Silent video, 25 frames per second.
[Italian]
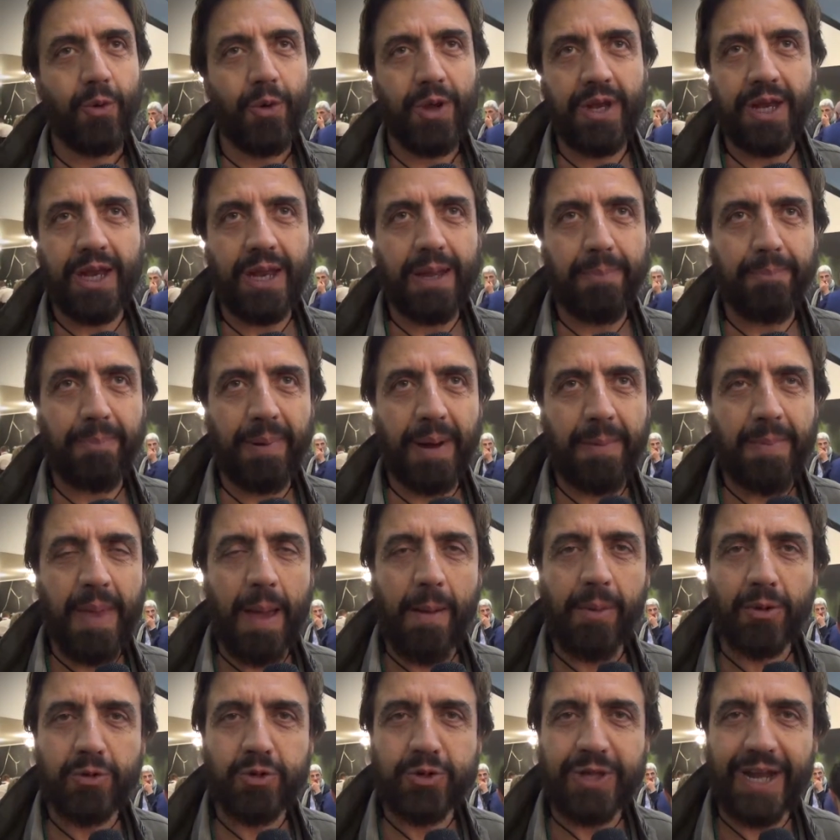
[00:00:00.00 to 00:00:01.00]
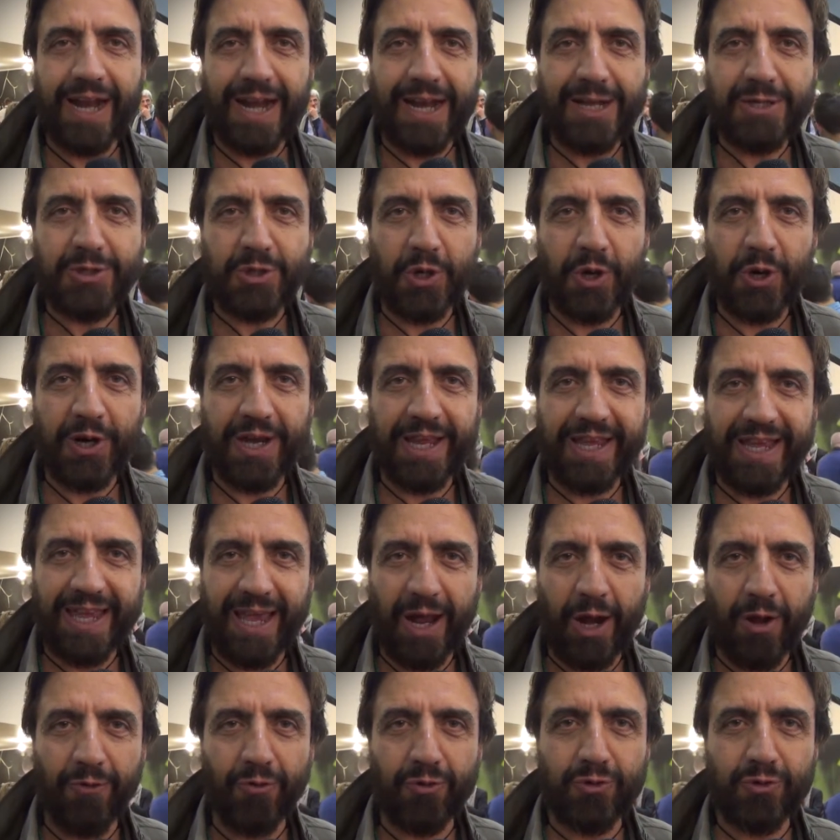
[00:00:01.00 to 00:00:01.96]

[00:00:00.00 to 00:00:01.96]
Quindi premiamo tutte le regioni che hanno